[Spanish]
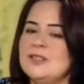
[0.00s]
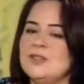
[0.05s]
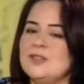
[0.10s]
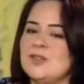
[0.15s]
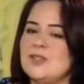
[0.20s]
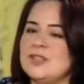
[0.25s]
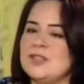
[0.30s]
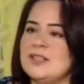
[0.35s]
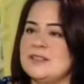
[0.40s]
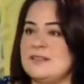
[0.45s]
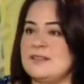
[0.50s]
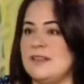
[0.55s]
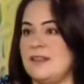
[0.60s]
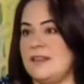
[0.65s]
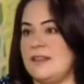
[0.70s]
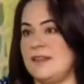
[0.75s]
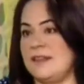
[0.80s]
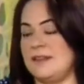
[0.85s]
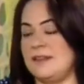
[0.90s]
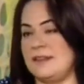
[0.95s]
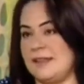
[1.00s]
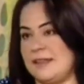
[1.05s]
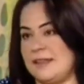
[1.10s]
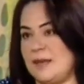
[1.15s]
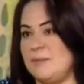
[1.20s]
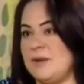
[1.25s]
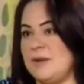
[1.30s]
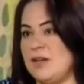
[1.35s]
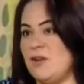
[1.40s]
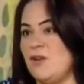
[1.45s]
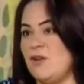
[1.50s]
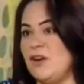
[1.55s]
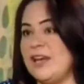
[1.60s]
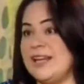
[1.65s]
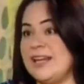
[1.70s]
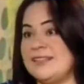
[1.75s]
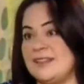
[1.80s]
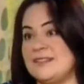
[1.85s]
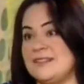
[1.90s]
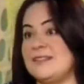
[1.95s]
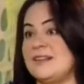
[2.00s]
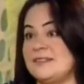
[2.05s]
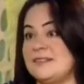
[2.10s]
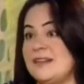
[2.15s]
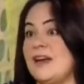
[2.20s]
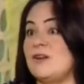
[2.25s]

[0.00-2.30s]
donde se determinó que el tercer